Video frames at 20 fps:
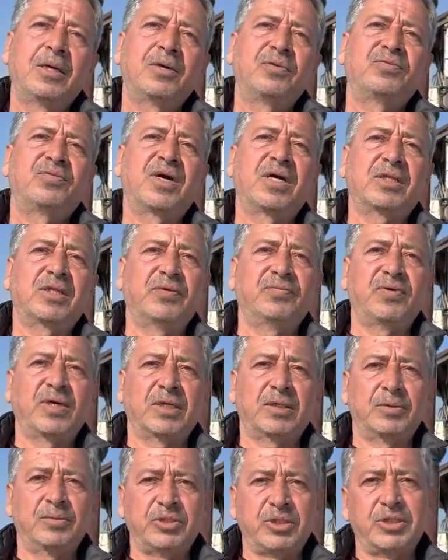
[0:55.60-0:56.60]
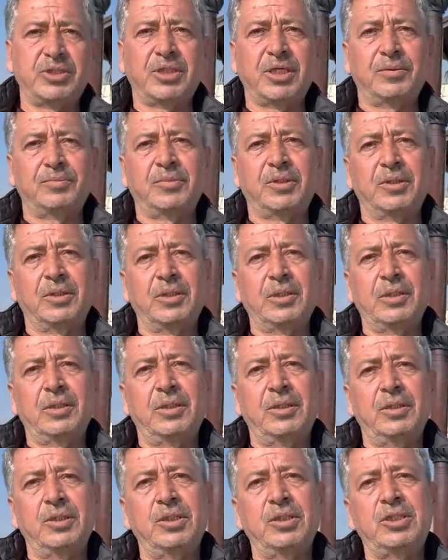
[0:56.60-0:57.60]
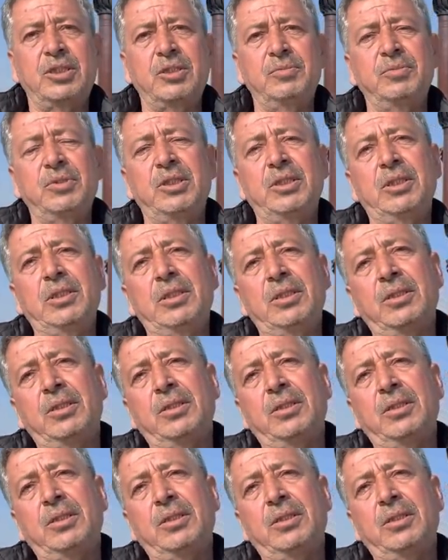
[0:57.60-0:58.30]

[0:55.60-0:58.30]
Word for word: farklı farklı bir sistemdi. Şimdi